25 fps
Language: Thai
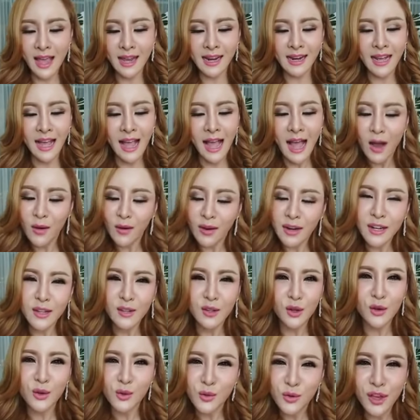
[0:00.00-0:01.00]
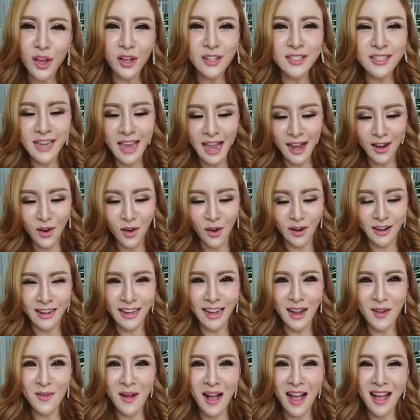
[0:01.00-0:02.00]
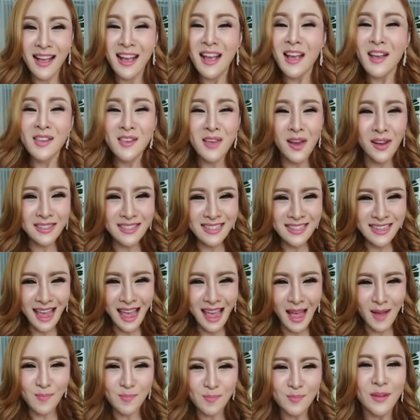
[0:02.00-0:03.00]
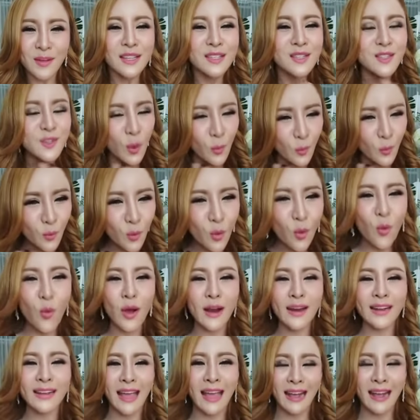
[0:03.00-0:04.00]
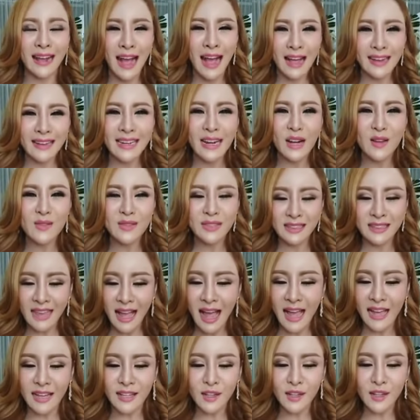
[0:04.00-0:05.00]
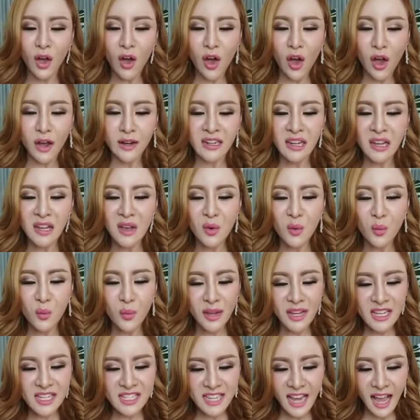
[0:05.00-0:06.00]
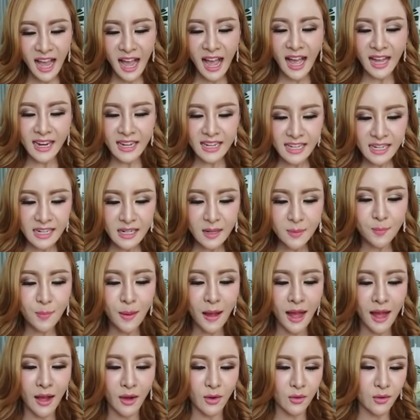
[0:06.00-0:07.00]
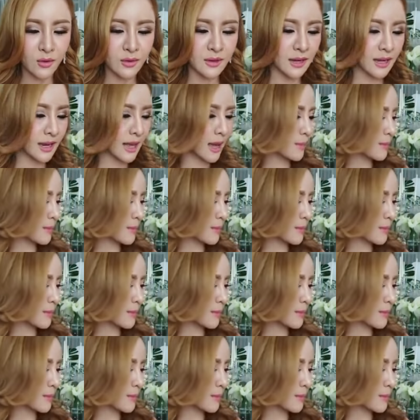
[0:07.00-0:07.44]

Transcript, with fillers: นะคะเอางั้นเดี๋ยวต้องดูยอดแชร์ก่อนนะคะว่า ยอดแชร์สมควรแก่การที่เราจะถ่ายทอดวิชาานี้หรือเปล่า นะคะ